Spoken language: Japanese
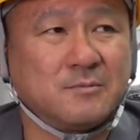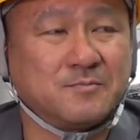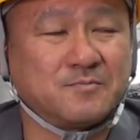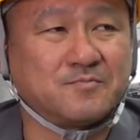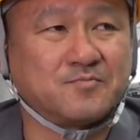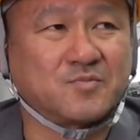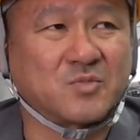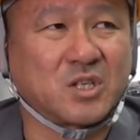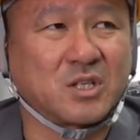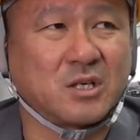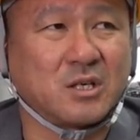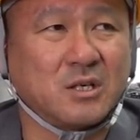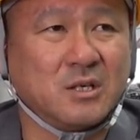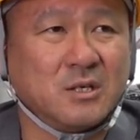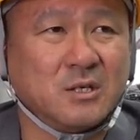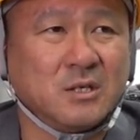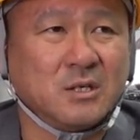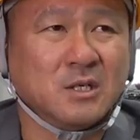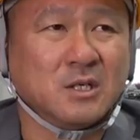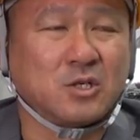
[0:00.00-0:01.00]
うん、なんで
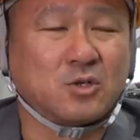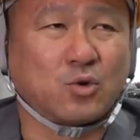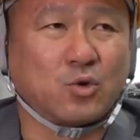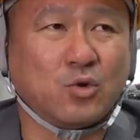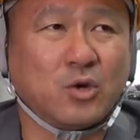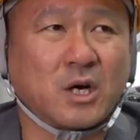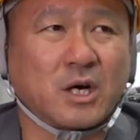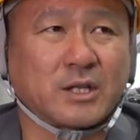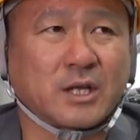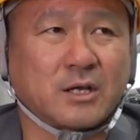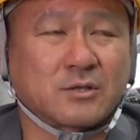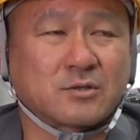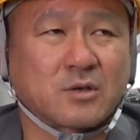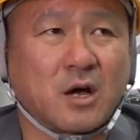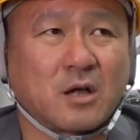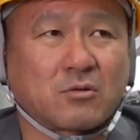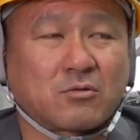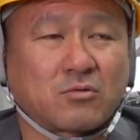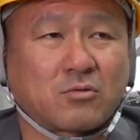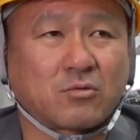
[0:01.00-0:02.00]
一人親方
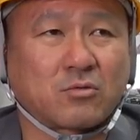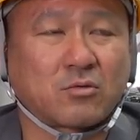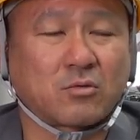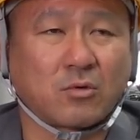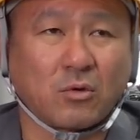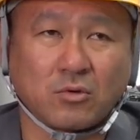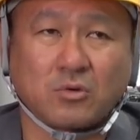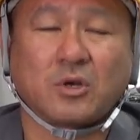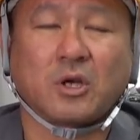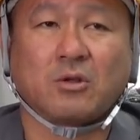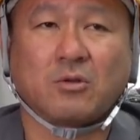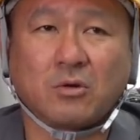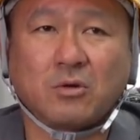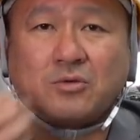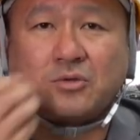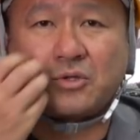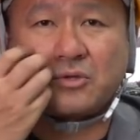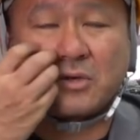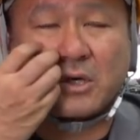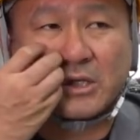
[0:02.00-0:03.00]
使って取るけど、
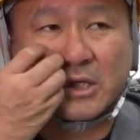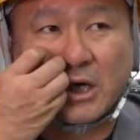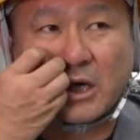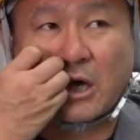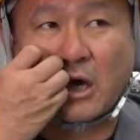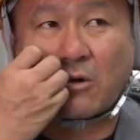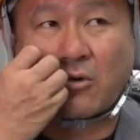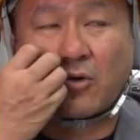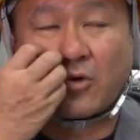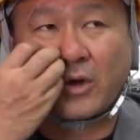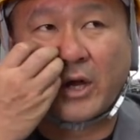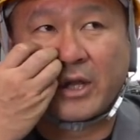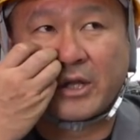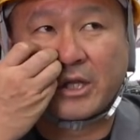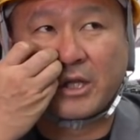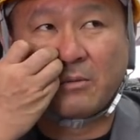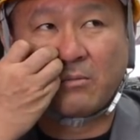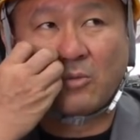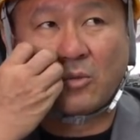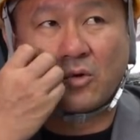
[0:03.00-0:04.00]
うちはね、結構
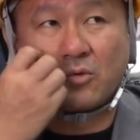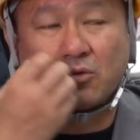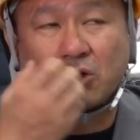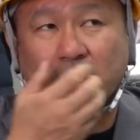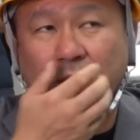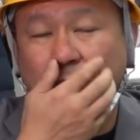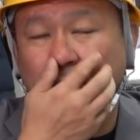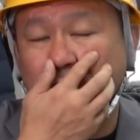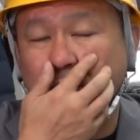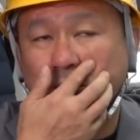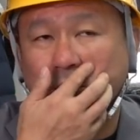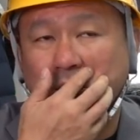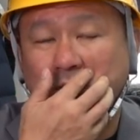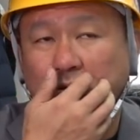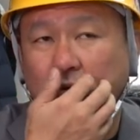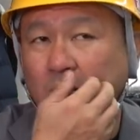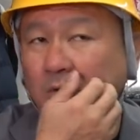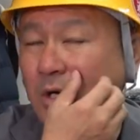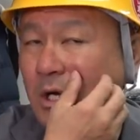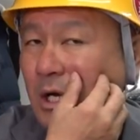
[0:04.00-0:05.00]
何人も。なんで別に
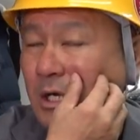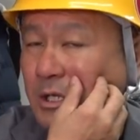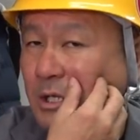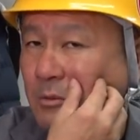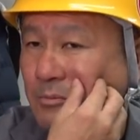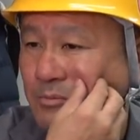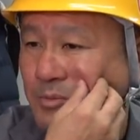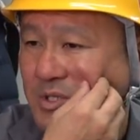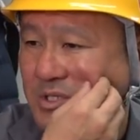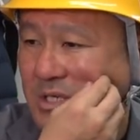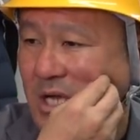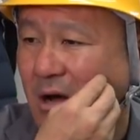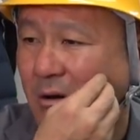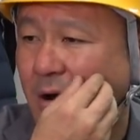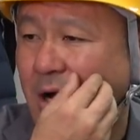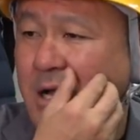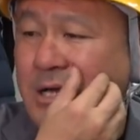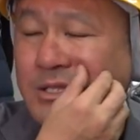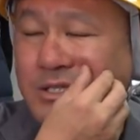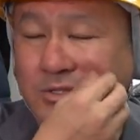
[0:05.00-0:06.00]
一人親方別に変
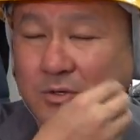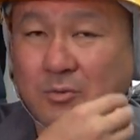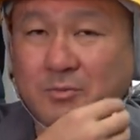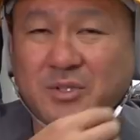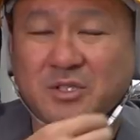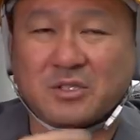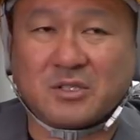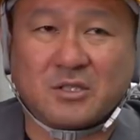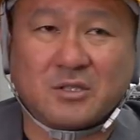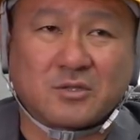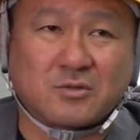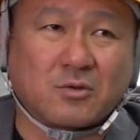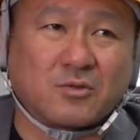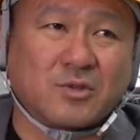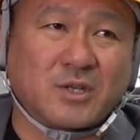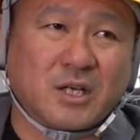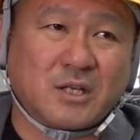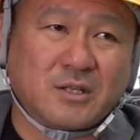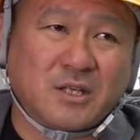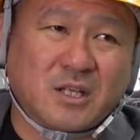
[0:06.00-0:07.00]
わらんでしょ、別に。そ
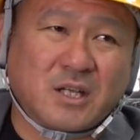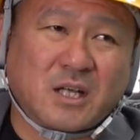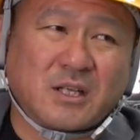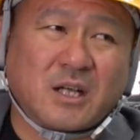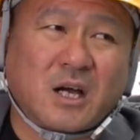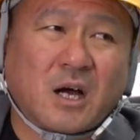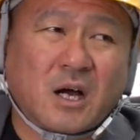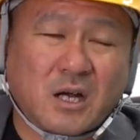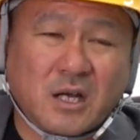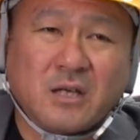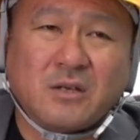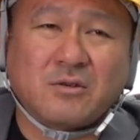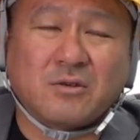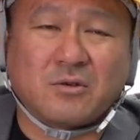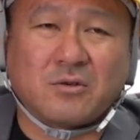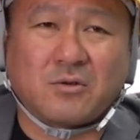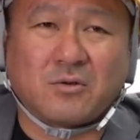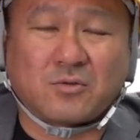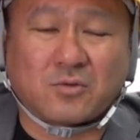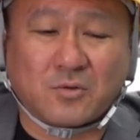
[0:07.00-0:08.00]
んな値段なんかね、
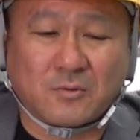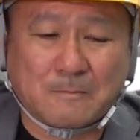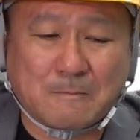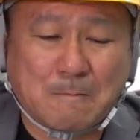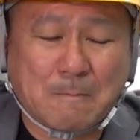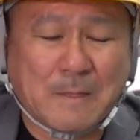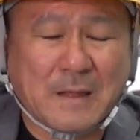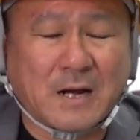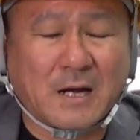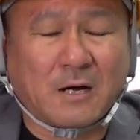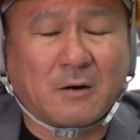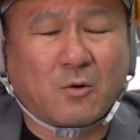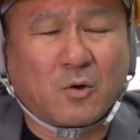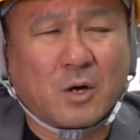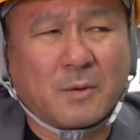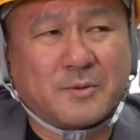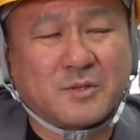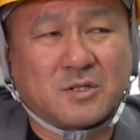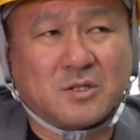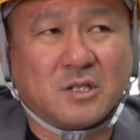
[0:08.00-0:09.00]
給料と。だから
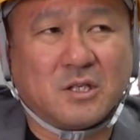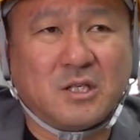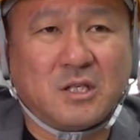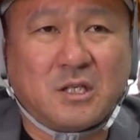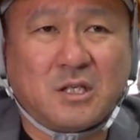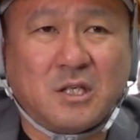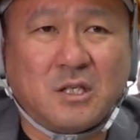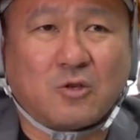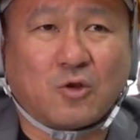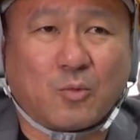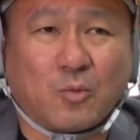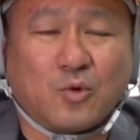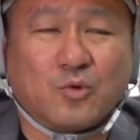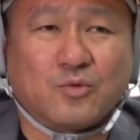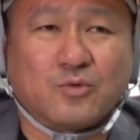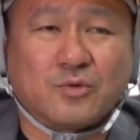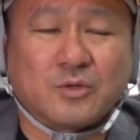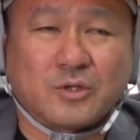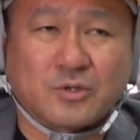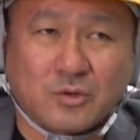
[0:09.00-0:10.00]
俺は別にいいいいと思
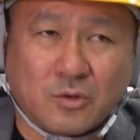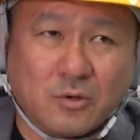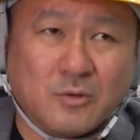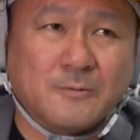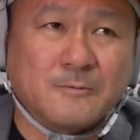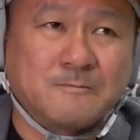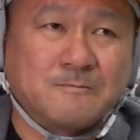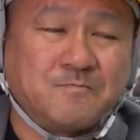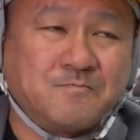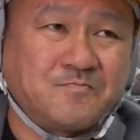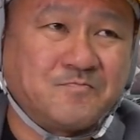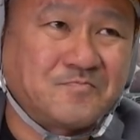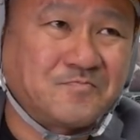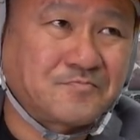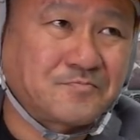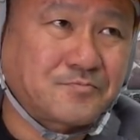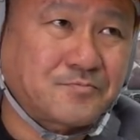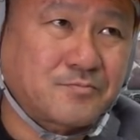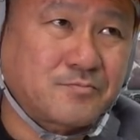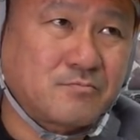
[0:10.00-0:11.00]
うんですよ。
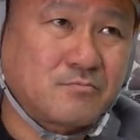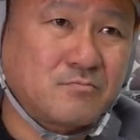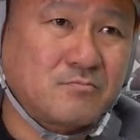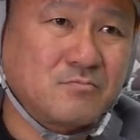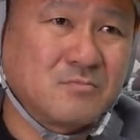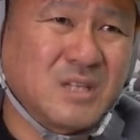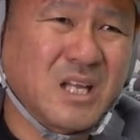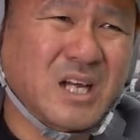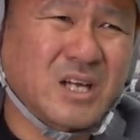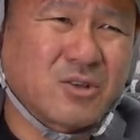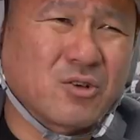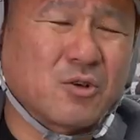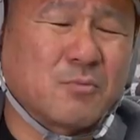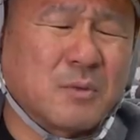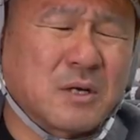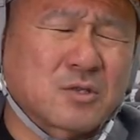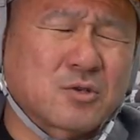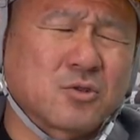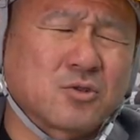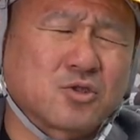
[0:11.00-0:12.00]
だけど、
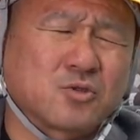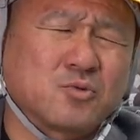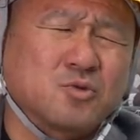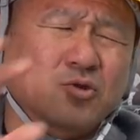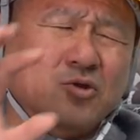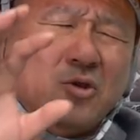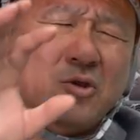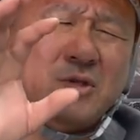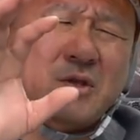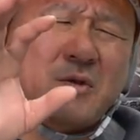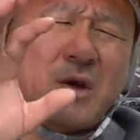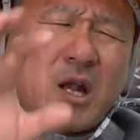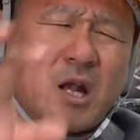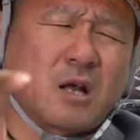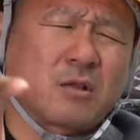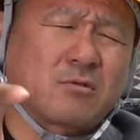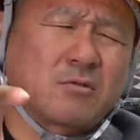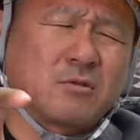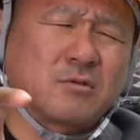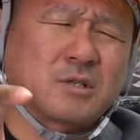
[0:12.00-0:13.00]
まあその自分を世話に
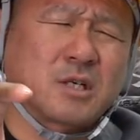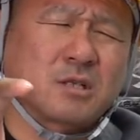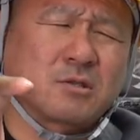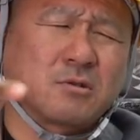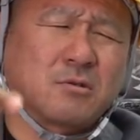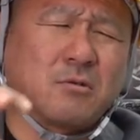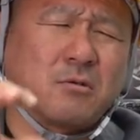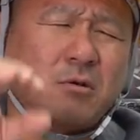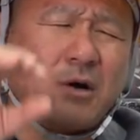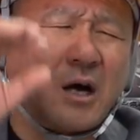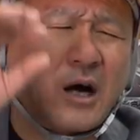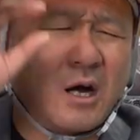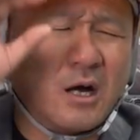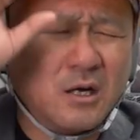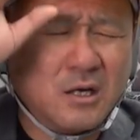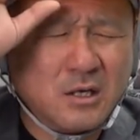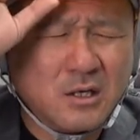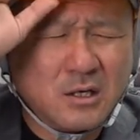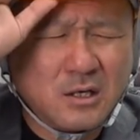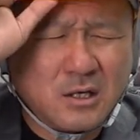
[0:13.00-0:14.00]
なってる社長が、
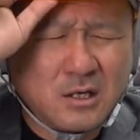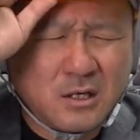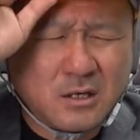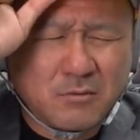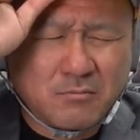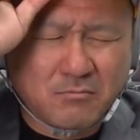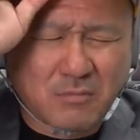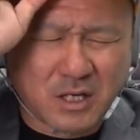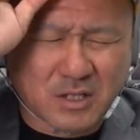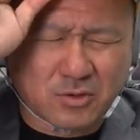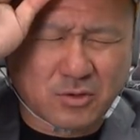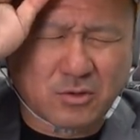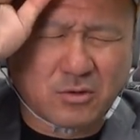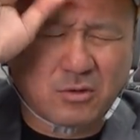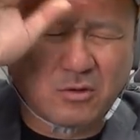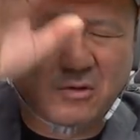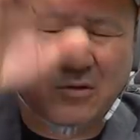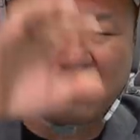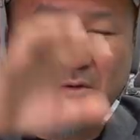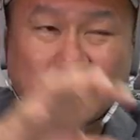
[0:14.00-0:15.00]
まあそ
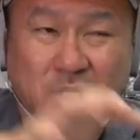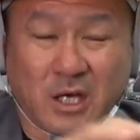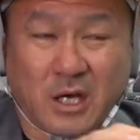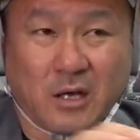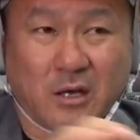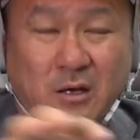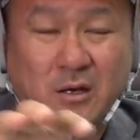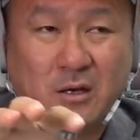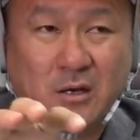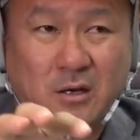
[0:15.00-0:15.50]
のね、